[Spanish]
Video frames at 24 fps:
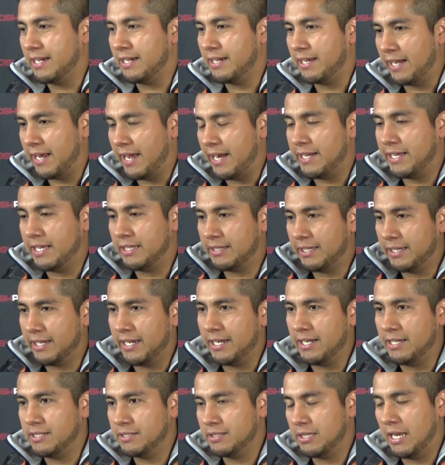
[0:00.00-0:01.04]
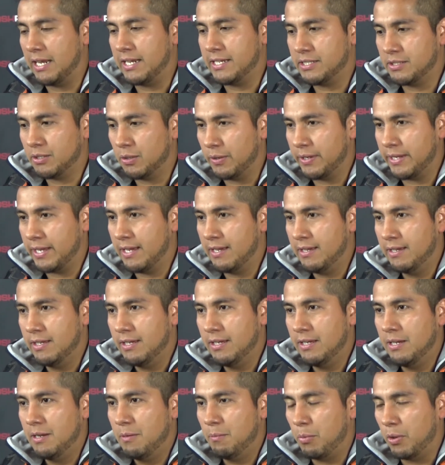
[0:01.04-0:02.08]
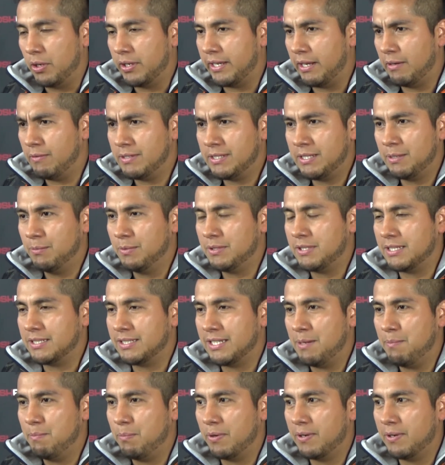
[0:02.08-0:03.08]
y a crear y a tejer la historia. ¿Por qué lo hicimos así?